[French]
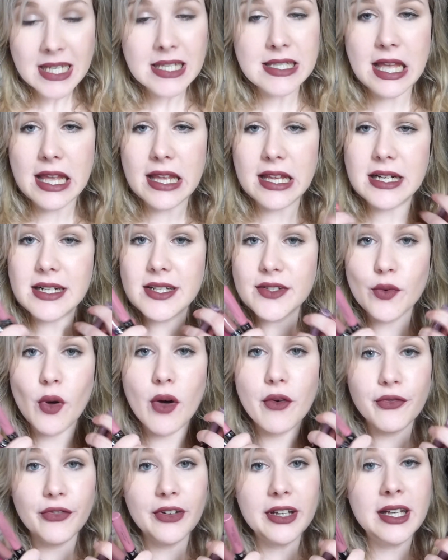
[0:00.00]
Ça y est, ils sont
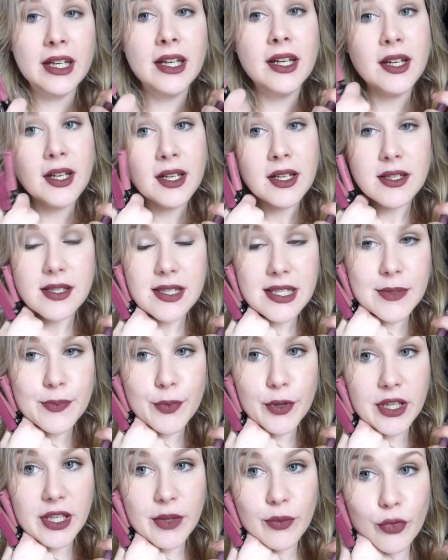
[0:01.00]
enfin
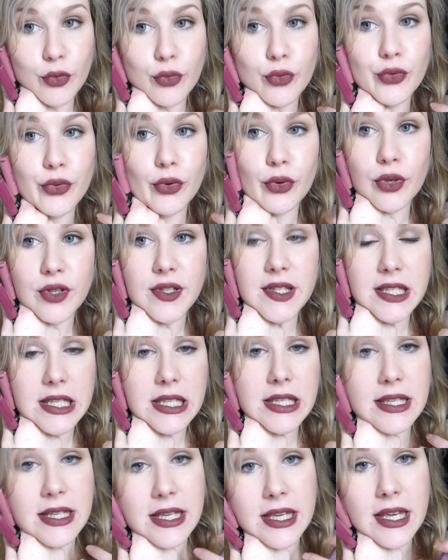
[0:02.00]
disponibles donc sur le
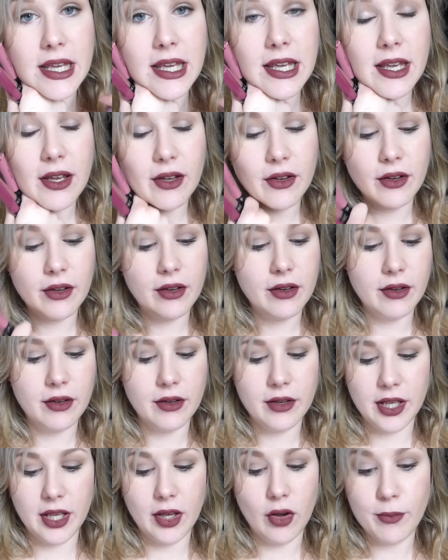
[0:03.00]
site
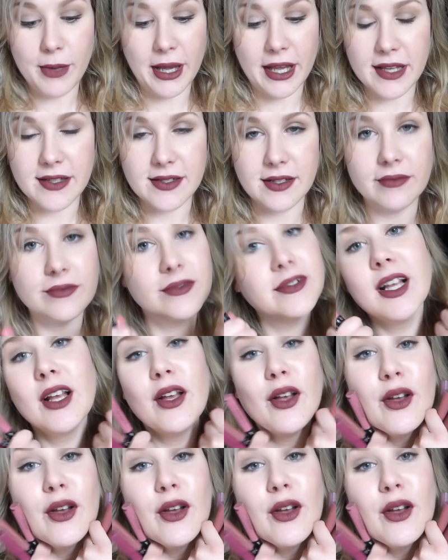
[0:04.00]
et en magasin.